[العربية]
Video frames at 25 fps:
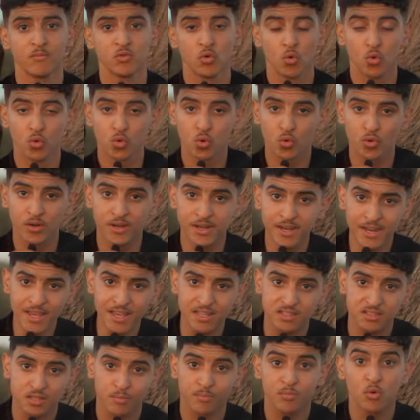ودوك
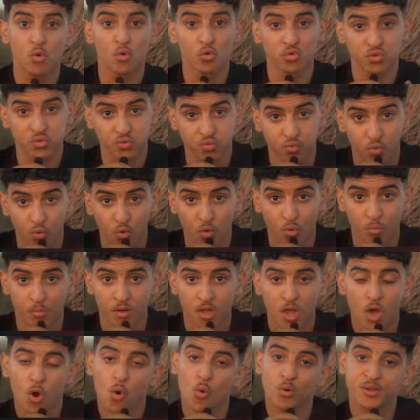الناس بيوظفهم
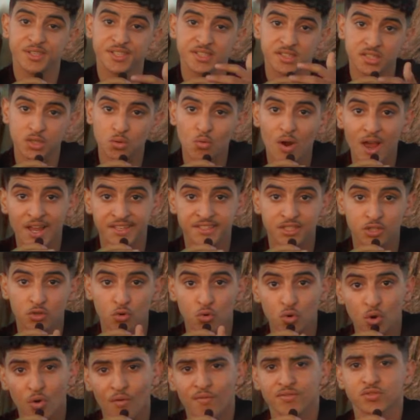وتيجي واحد
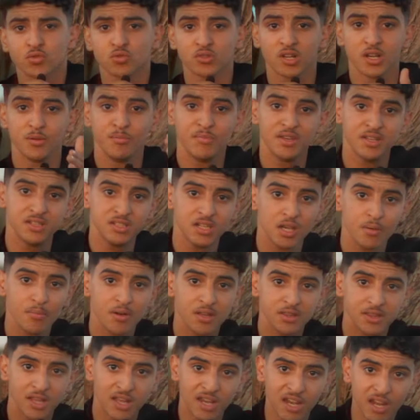تيقول لهم في السوشيال ميديا
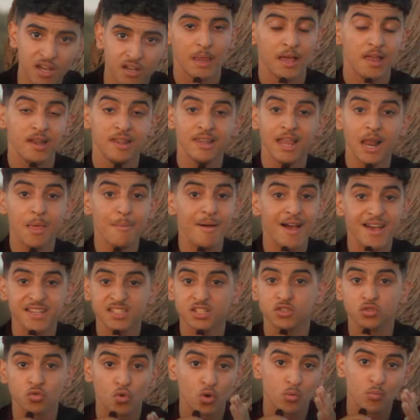مثلا لا راه ما
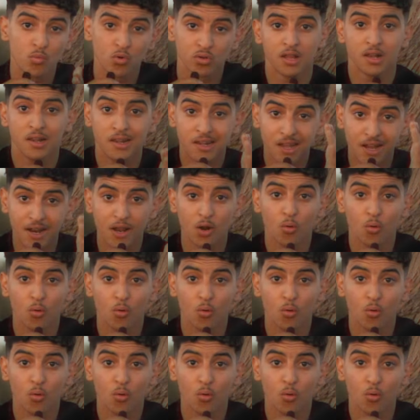خاصكش تكون موديل لا راه